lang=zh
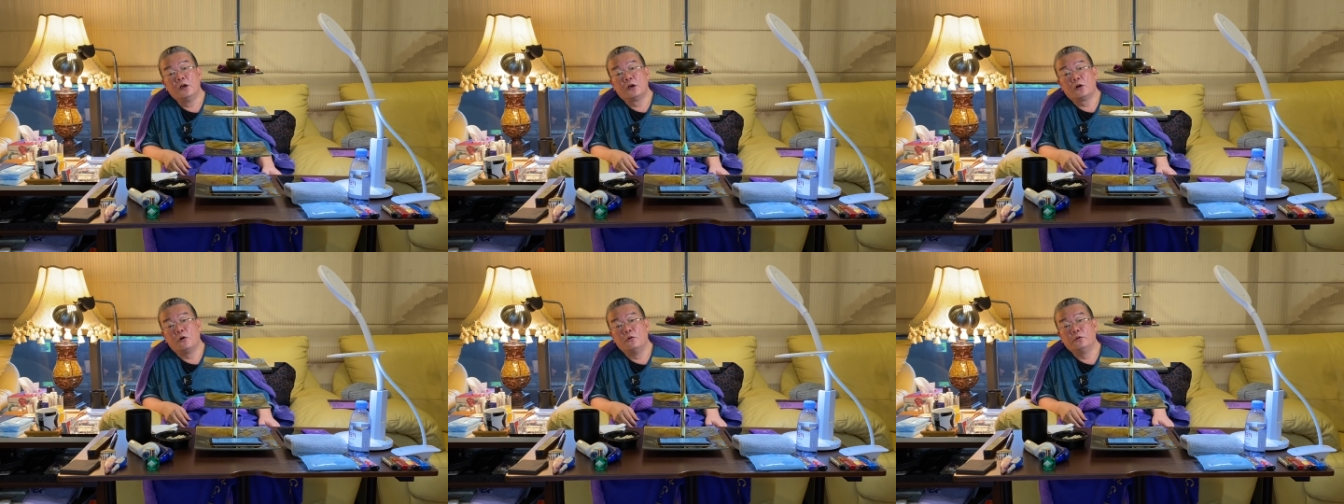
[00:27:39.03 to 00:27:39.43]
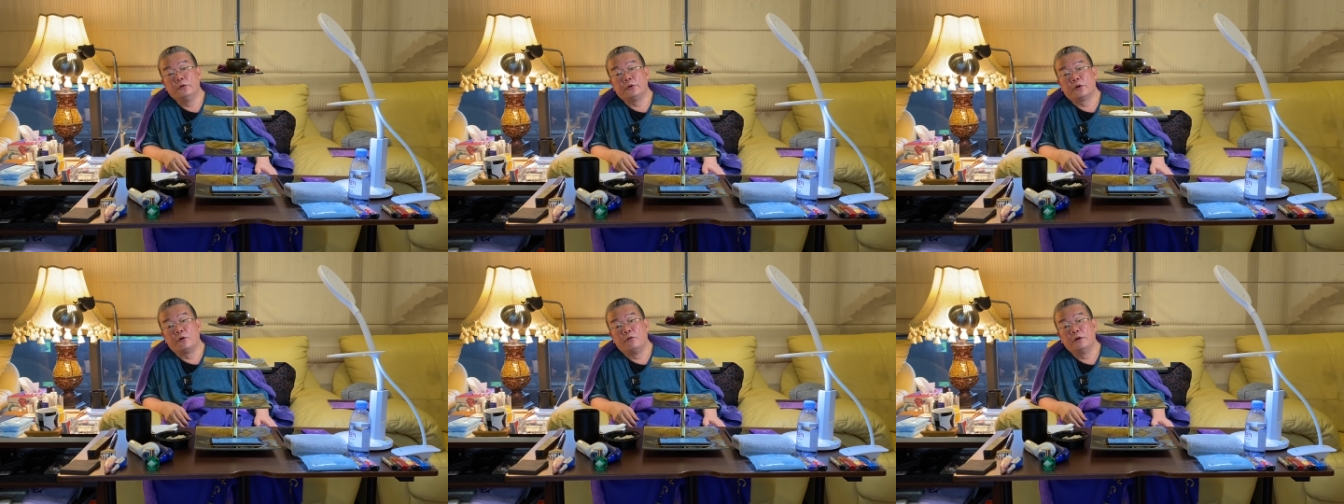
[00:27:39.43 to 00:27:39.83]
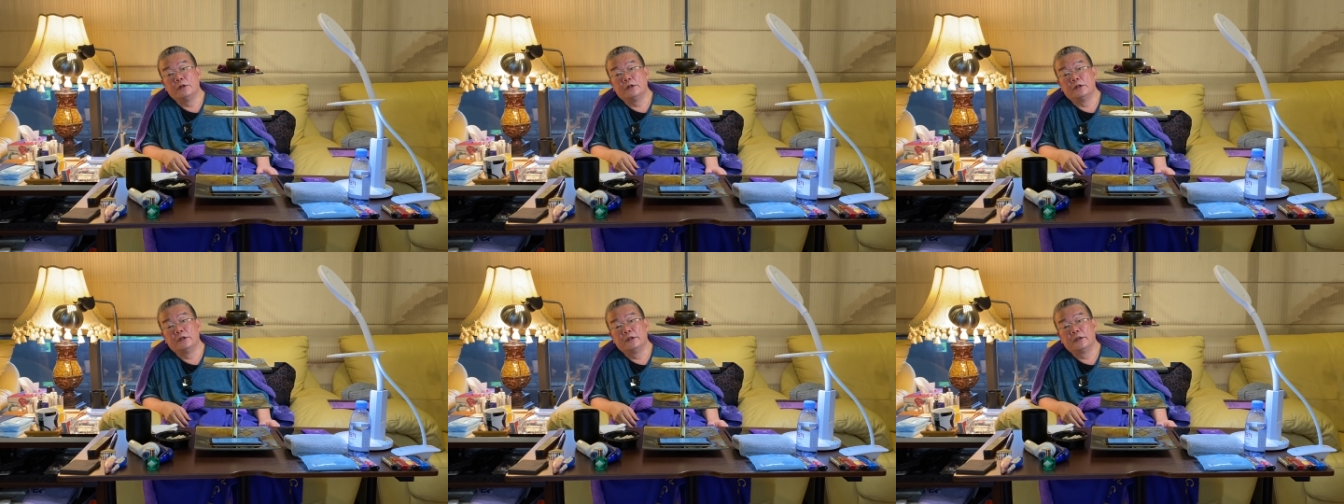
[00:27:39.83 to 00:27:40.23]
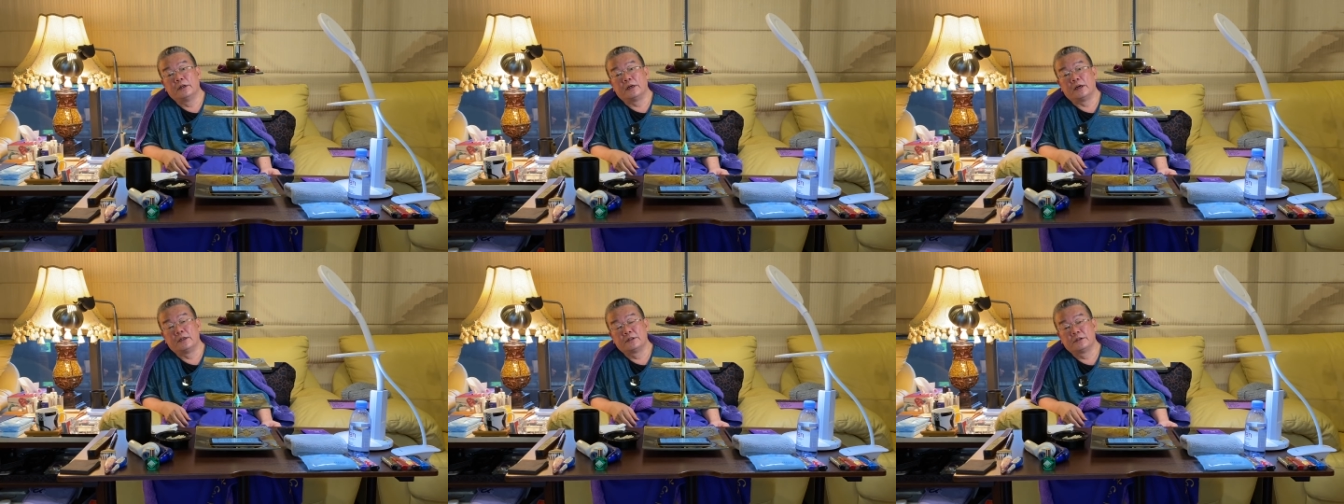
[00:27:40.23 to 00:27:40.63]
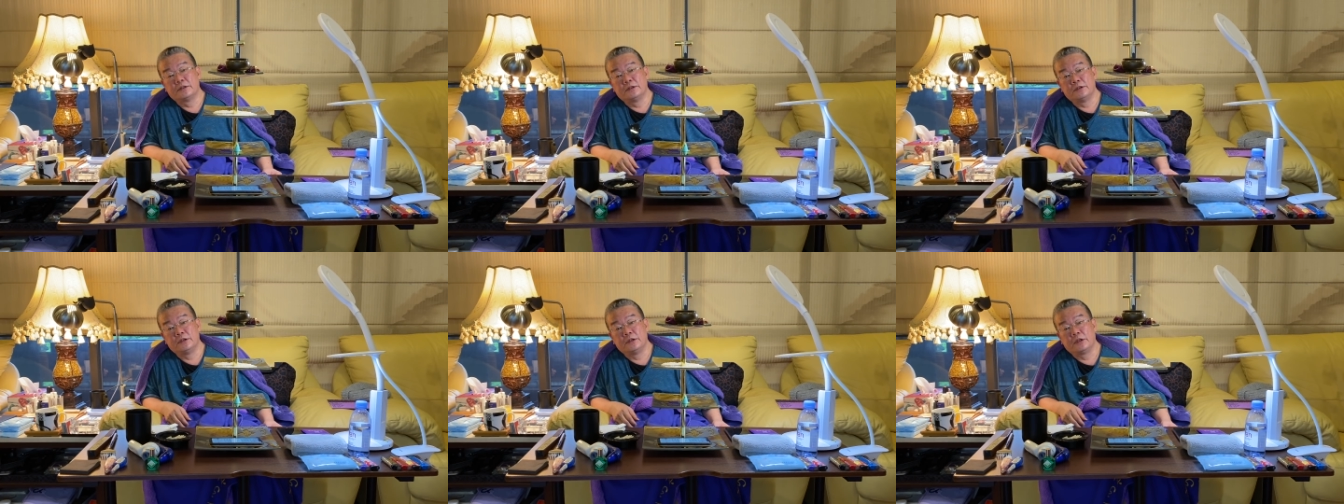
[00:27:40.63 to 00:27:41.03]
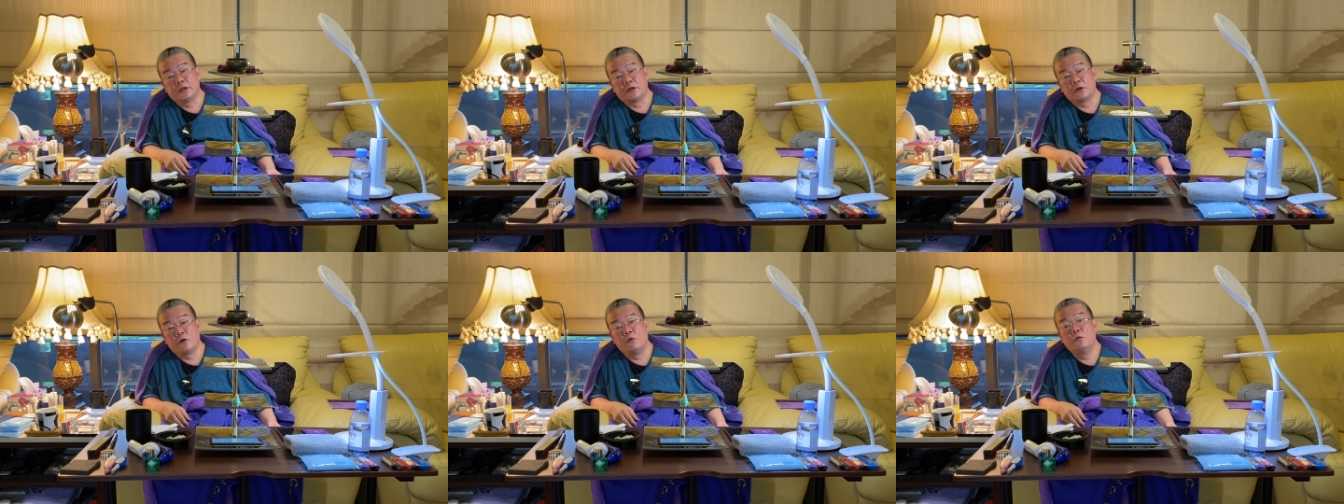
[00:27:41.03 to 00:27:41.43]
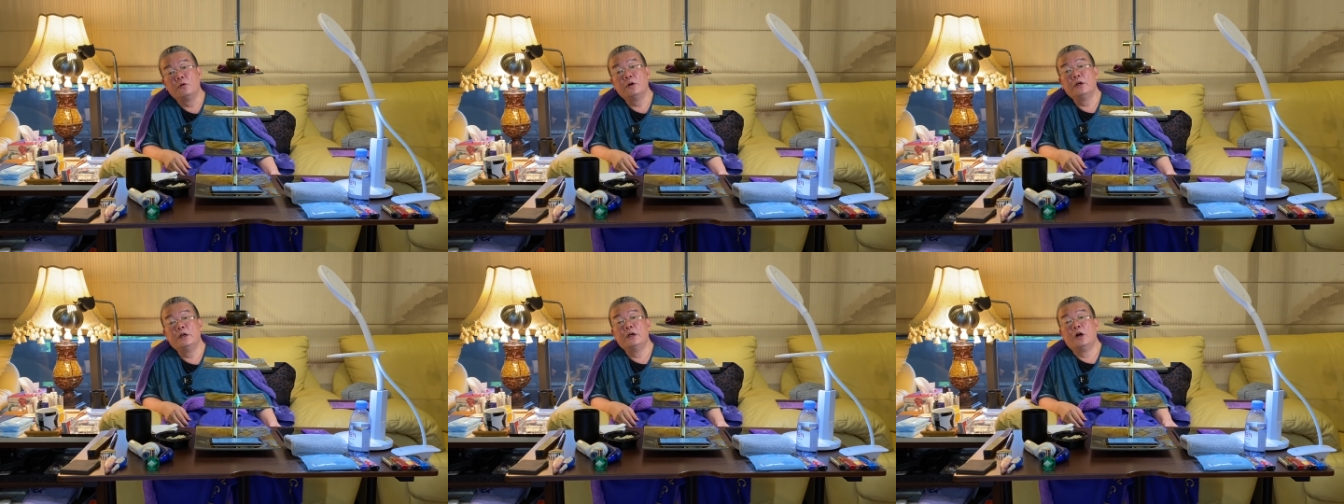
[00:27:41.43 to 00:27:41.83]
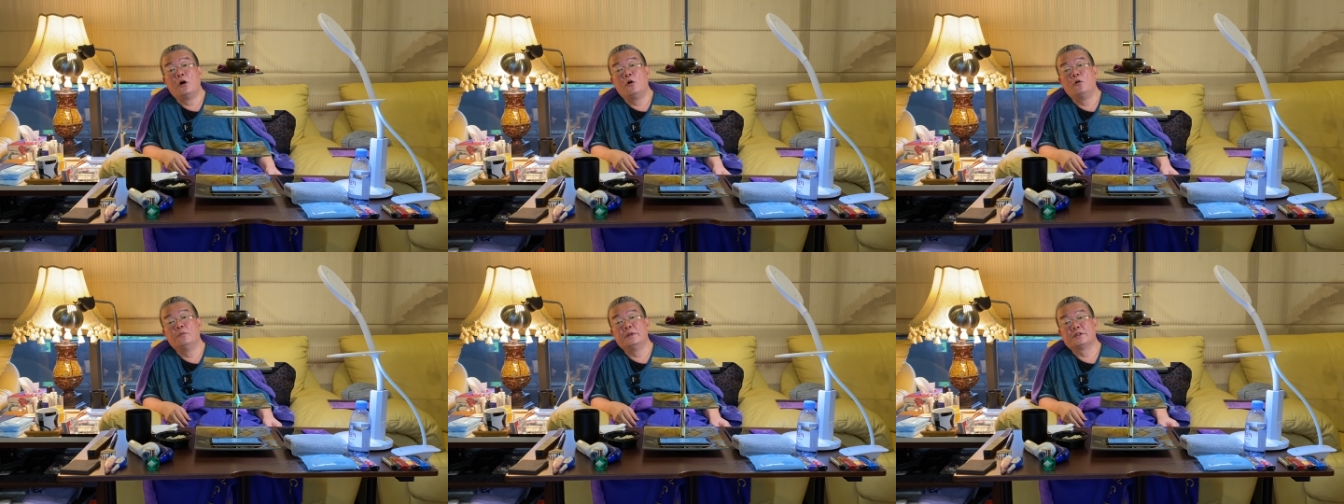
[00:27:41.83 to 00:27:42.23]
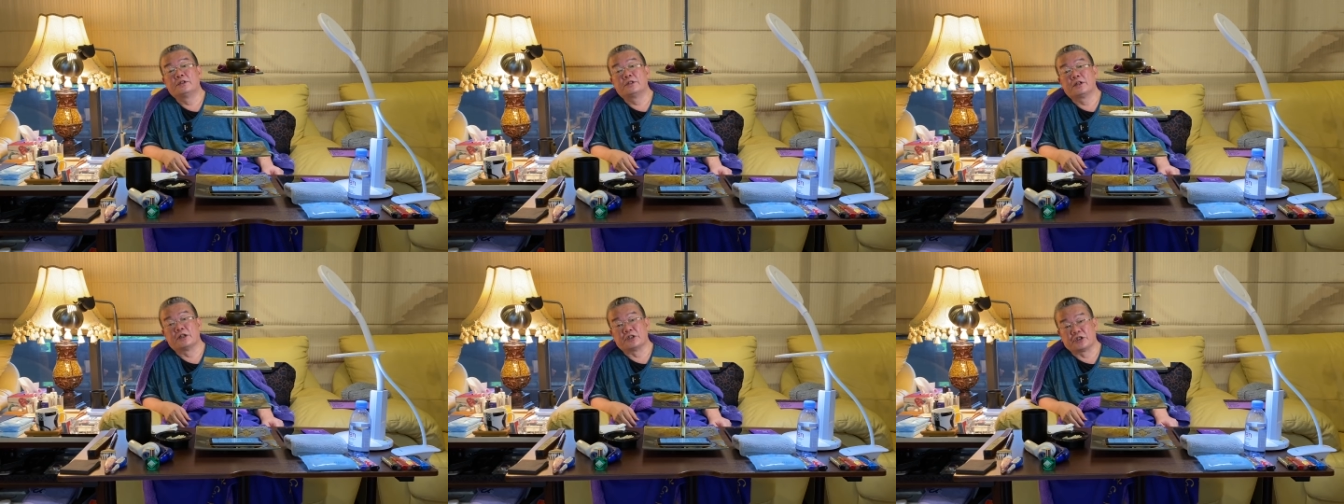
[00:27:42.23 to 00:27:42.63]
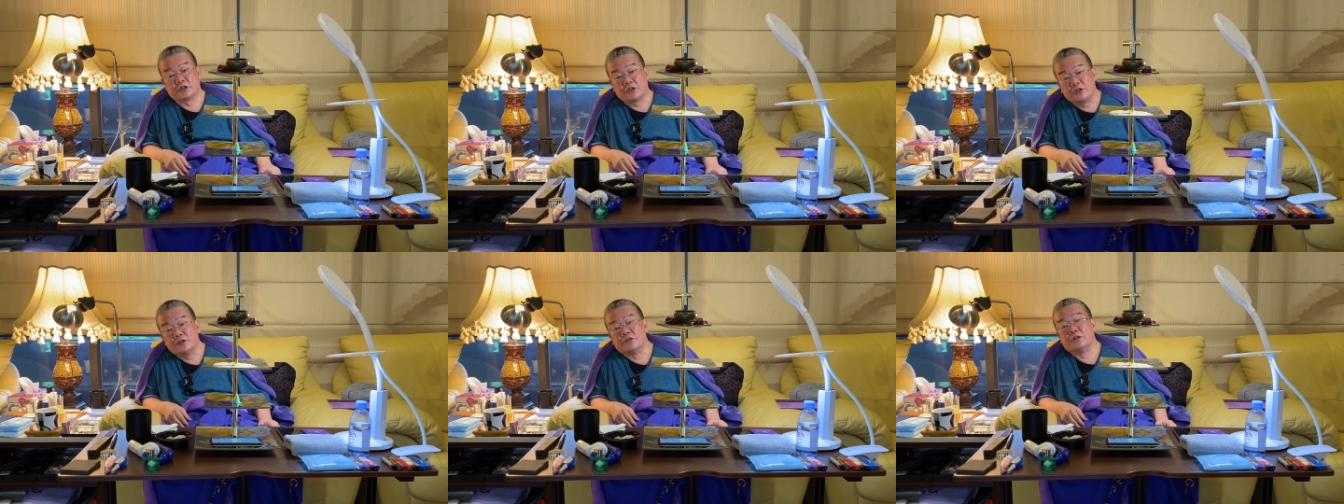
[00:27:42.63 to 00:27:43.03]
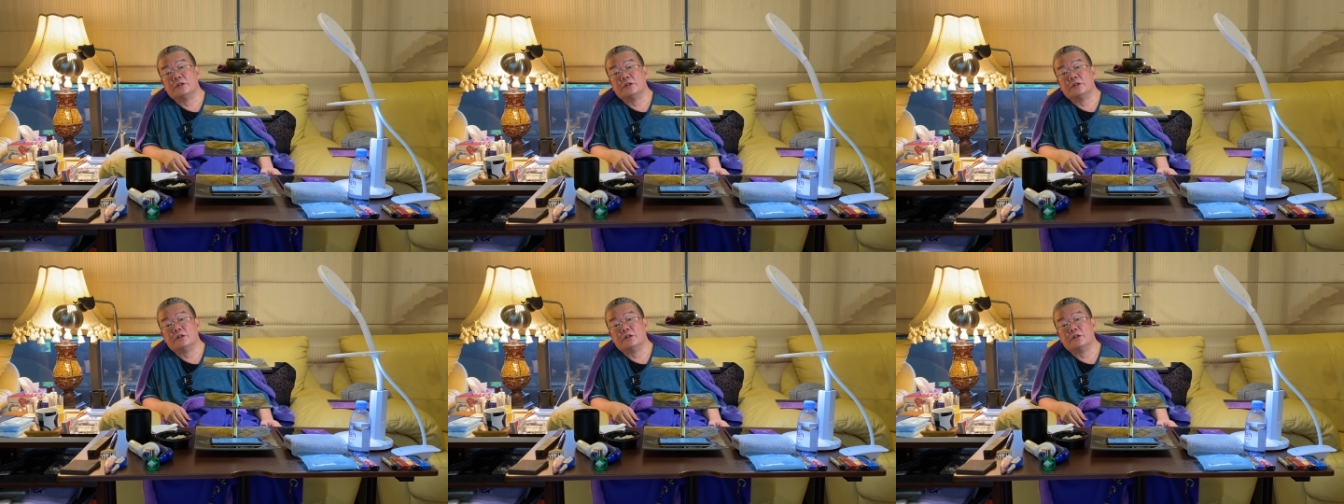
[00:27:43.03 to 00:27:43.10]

空与空合呢还是一个空。后面是这个四。